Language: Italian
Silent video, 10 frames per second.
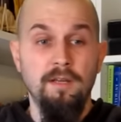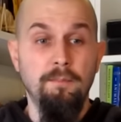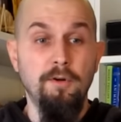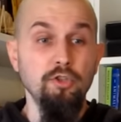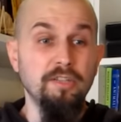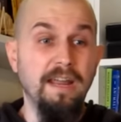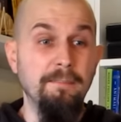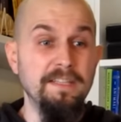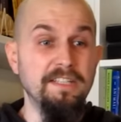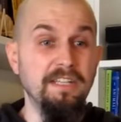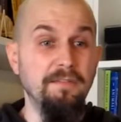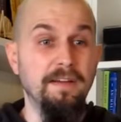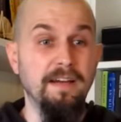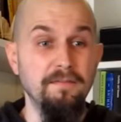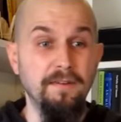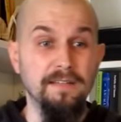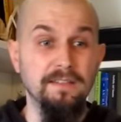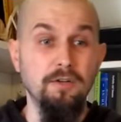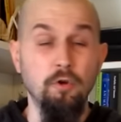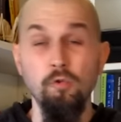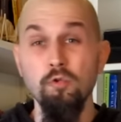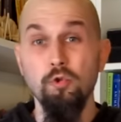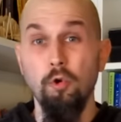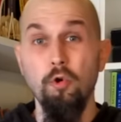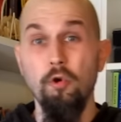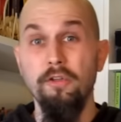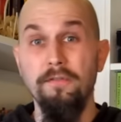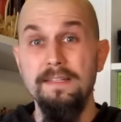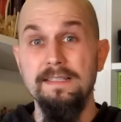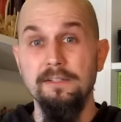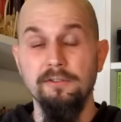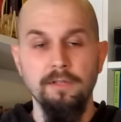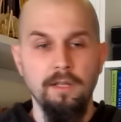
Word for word: Monotremi significa infatti con un solo orifizio.